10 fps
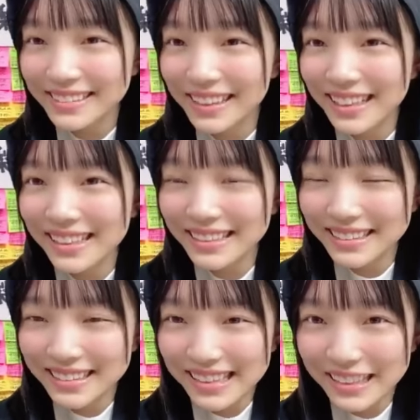っと話す
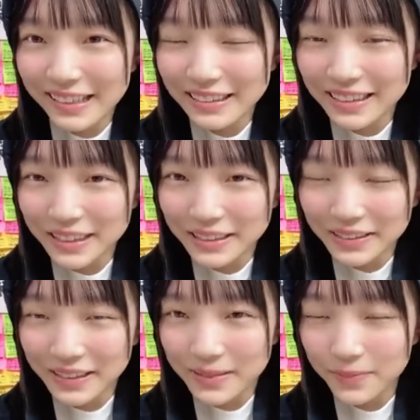とね、長くなる
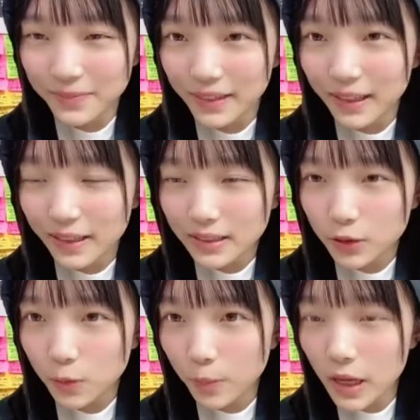ので。
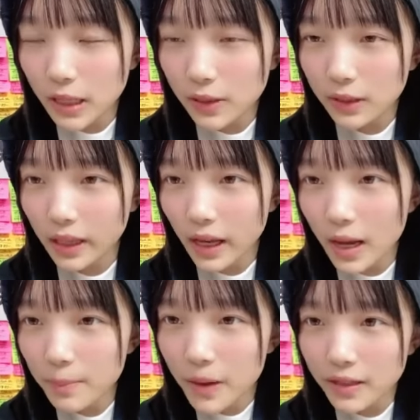そう、パーナはね、
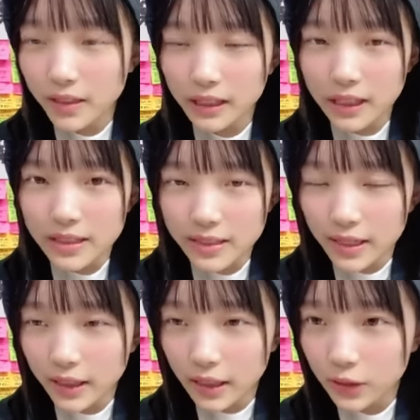ハンバーグが天
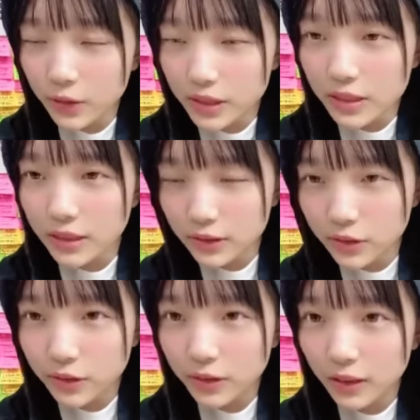才的に美味しいんで
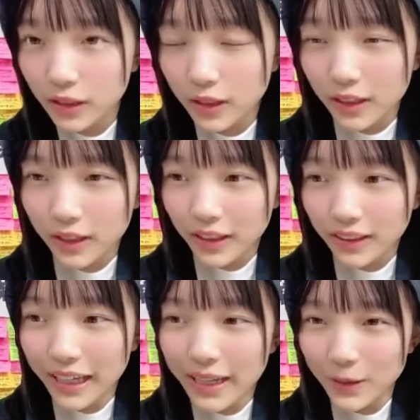すよ。
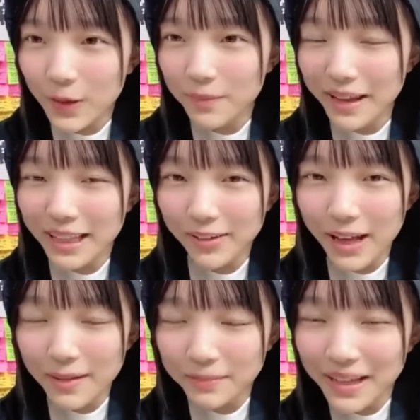だけど、マーナは
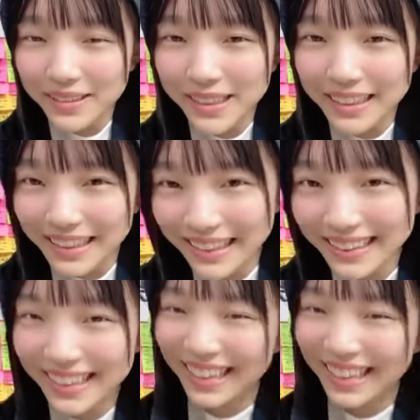ハンバーグが苦手。